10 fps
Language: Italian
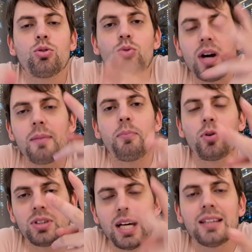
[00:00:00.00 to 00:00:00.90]
due
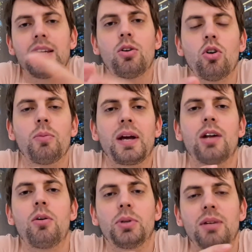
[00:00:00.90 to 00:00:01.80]
importanti colpi che
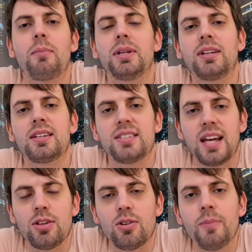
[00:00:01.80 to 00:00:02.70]
la Juve potrebbe mettere a
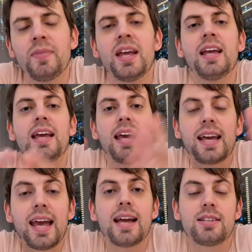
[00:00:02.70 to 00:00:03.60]
segno e
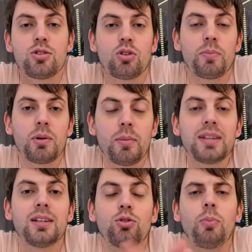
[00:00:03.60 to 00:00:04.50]
che si sono per il
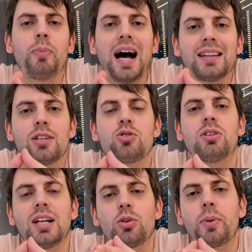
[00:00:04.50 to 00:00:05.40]
momento intoppati
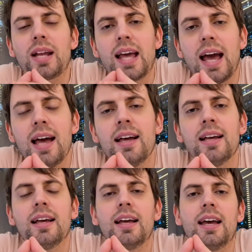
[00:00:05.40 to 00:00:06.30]
soltanto perché
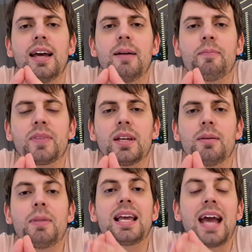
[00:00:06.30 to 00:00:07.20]
eh,
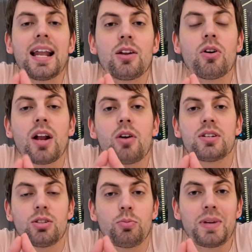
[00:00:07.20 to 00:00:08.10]
McKenny non è
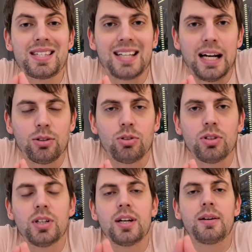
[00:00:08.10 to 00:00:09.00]
ancora stato
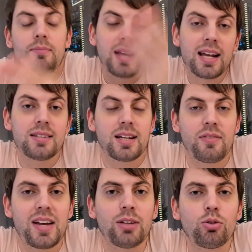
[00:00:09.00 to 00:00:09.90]
piazzato, eh, era il
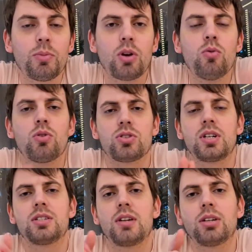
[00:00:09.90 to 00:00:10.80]
sacrificato numero uno,
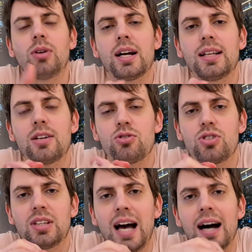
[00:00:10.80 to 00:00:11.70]
selezionato anche dalla
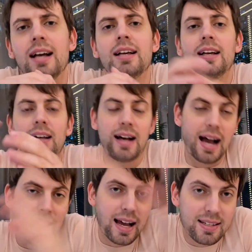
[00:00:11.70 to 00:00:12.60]
società
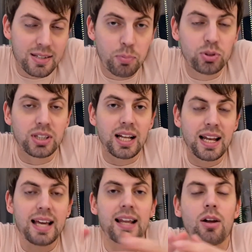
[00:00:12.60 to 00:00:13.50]
a, a insaputa di
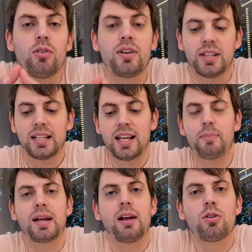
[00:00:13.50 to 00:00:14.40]
Allegri che lo voleva
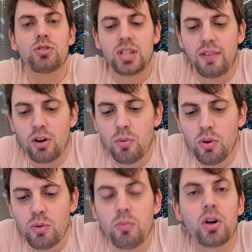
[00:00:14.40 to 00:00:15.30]
tenere perché lo considerava
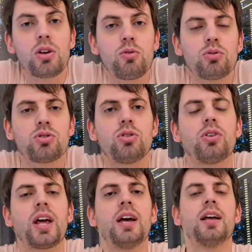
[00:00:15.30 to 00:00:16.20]
comunque un buon
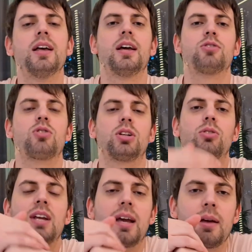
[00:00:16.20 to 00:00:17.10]
incursore, un
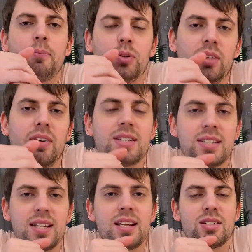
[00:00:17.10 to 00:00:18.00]
giocatore che poteva
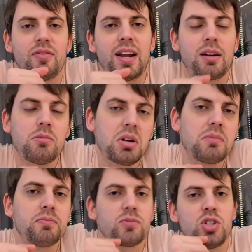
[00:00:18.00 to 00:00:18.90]
inserirsi e fare
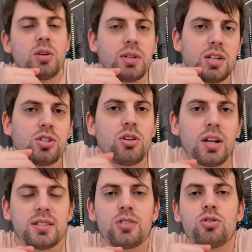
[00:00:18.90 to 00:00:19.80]
comunque 5-10
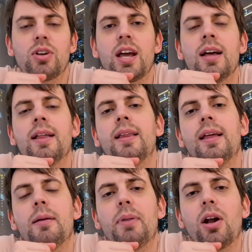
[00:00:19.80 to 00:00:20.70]
gol a stagione,
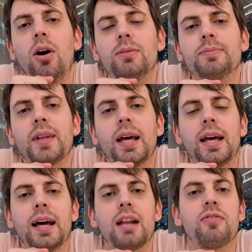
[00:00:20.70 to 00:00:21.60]
però
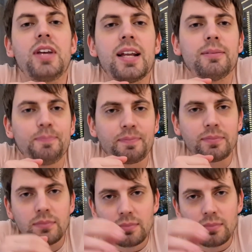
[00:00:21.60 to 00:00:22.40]
eh, alla fine